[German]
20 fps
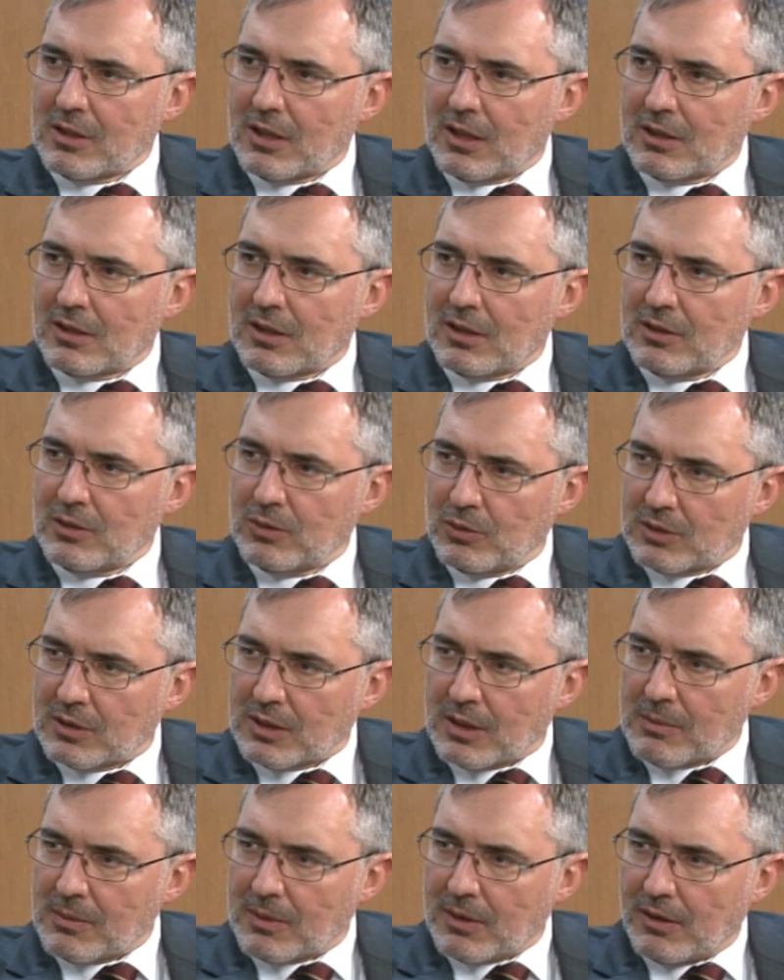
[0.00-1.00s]
an den
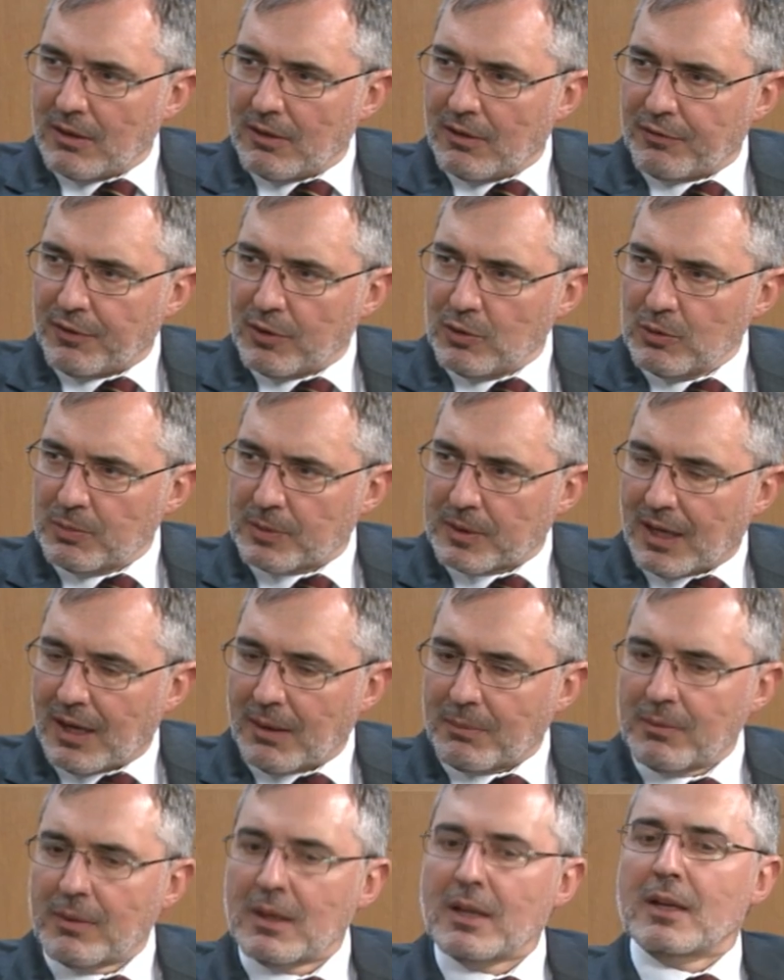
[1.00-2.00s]
Juden äh, verübt
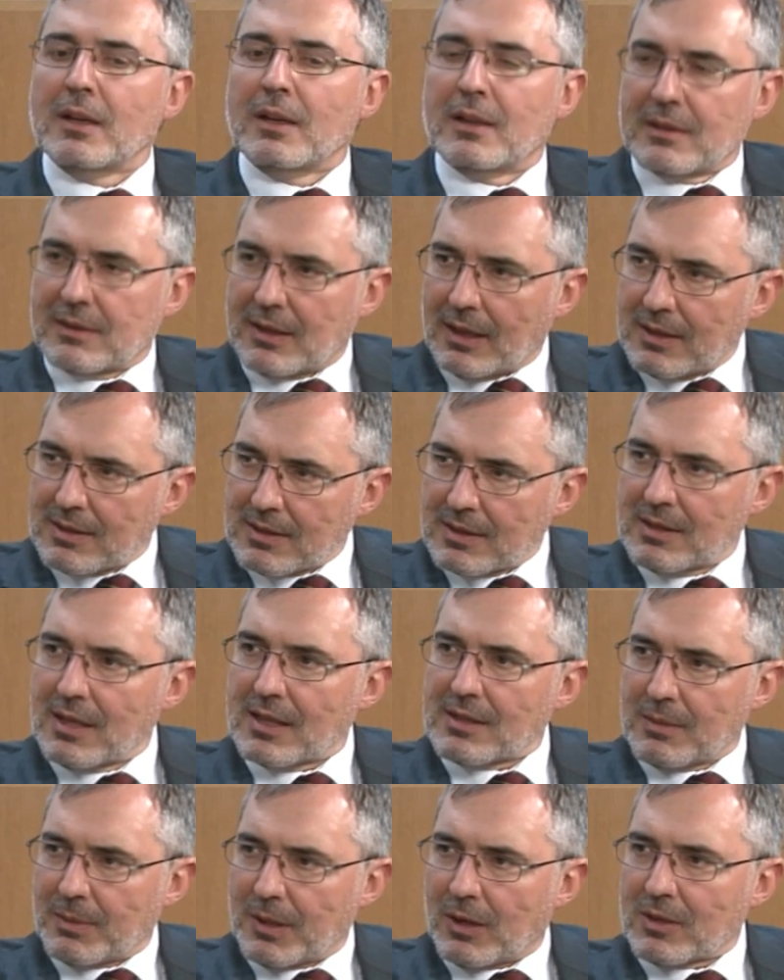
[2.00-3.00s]
haben dann ist es
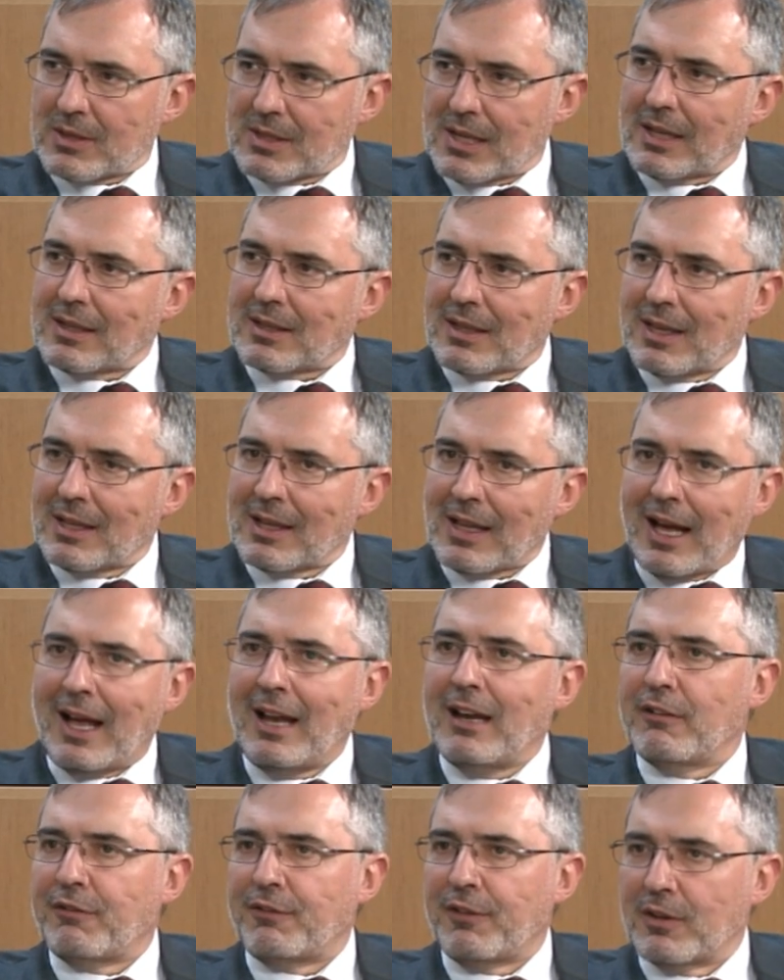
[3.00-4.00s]
jetzt aber auch Zeit, gegen
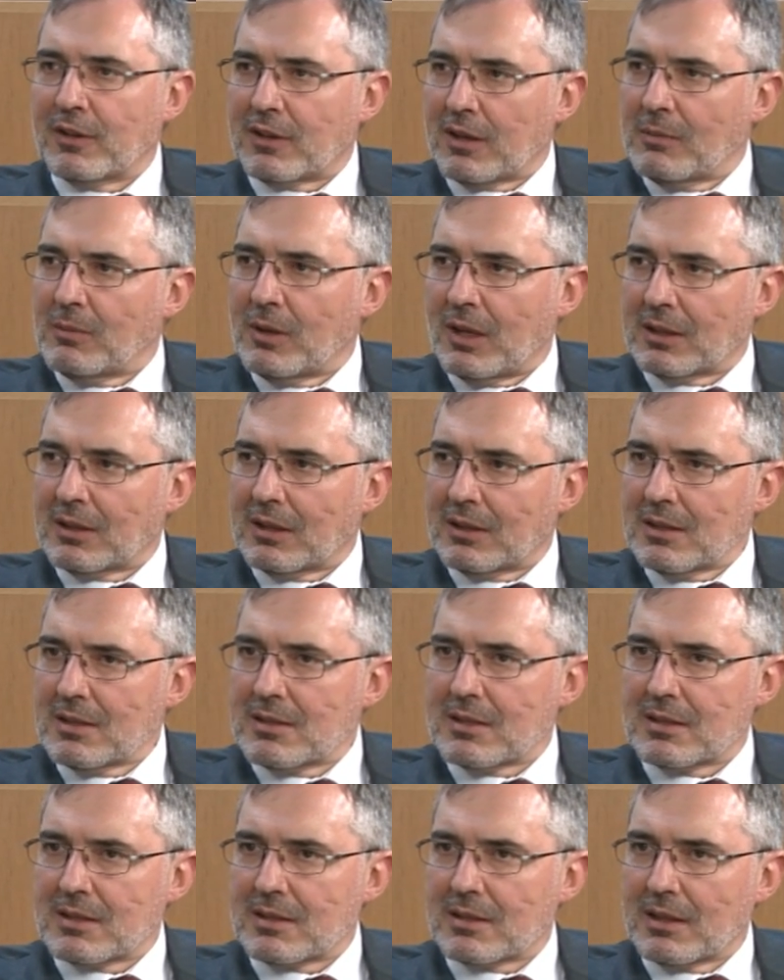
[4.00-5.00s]
alle Völkermörder
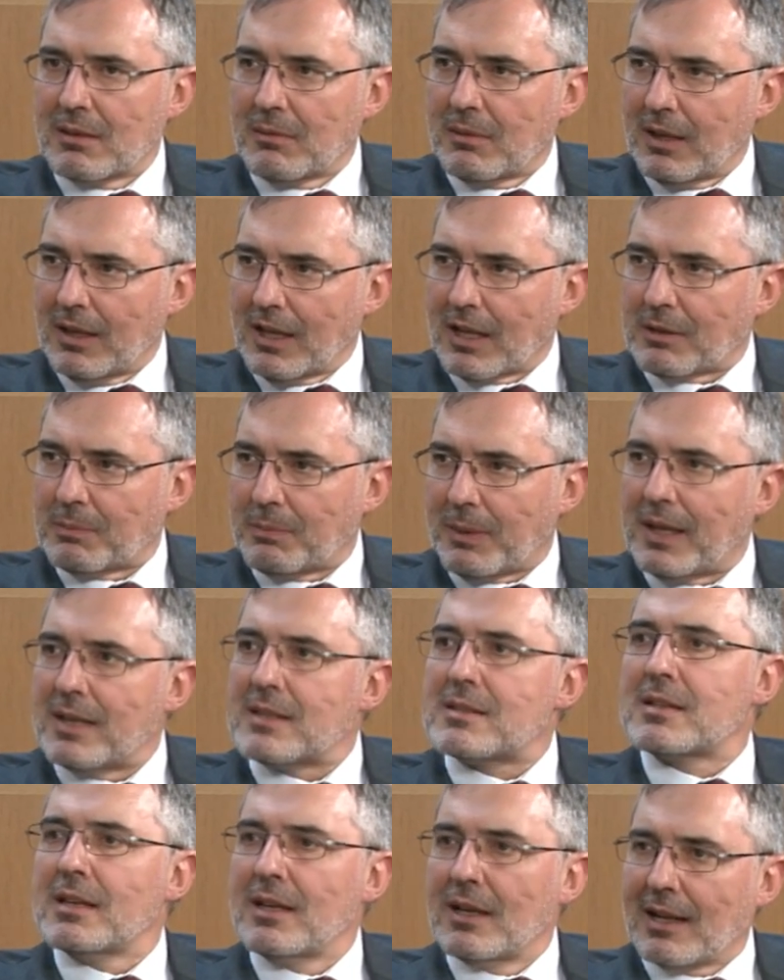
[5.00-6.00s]
dieses
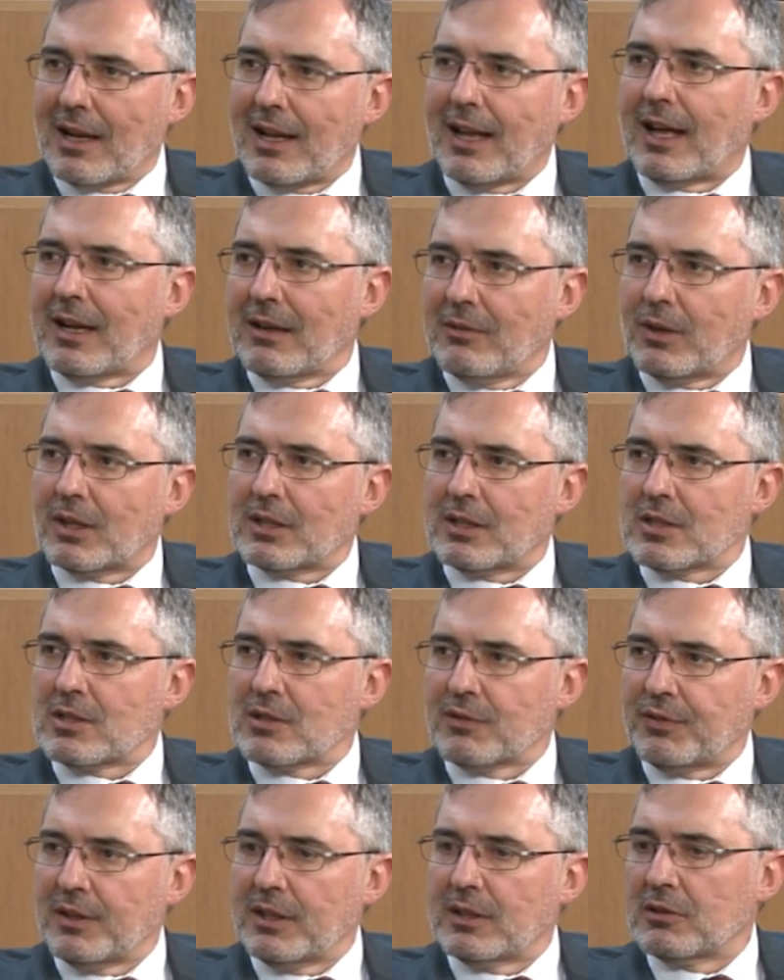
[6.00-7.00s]
Erdballs klare Worte
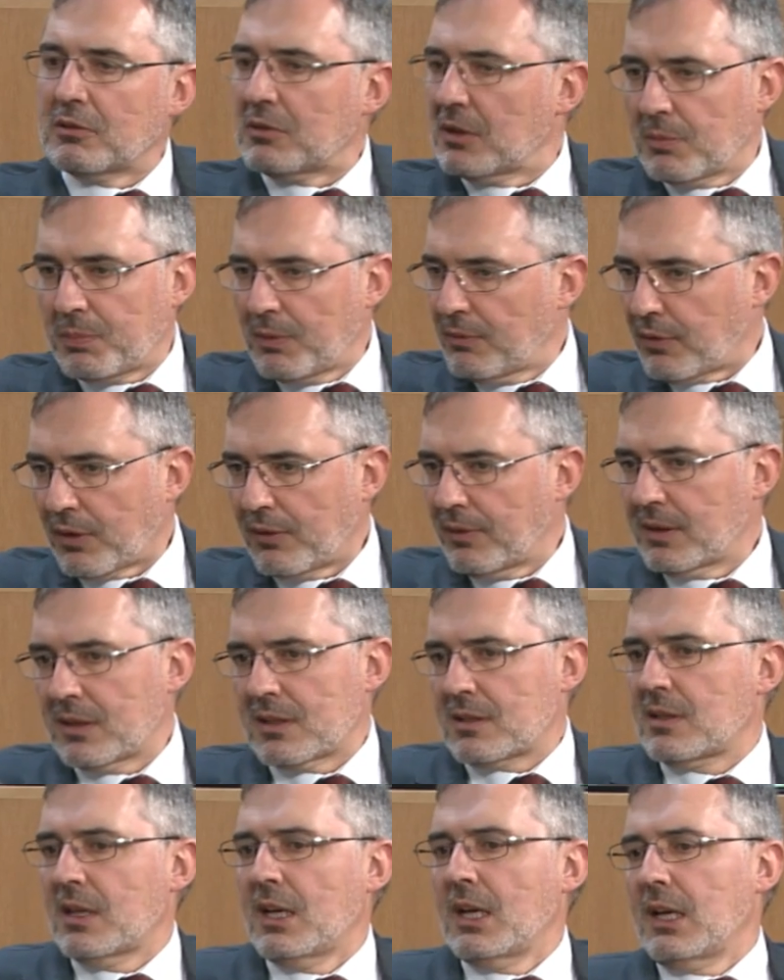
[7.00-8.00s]
zu finden. Und ich bin froh, wenn
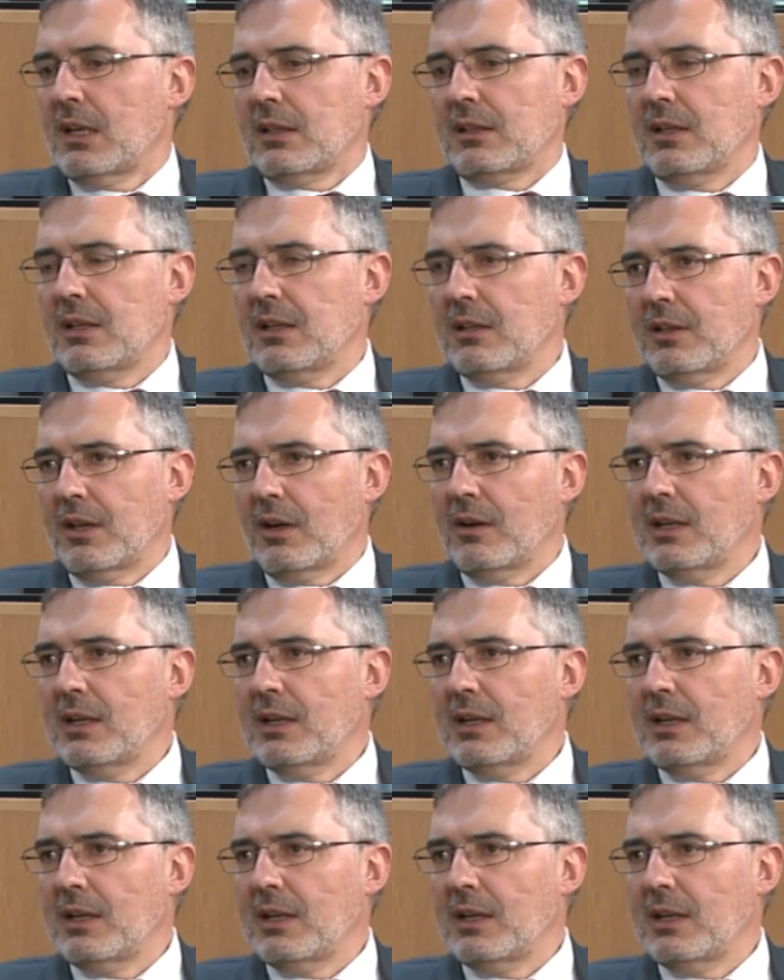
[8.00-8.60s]
das die neue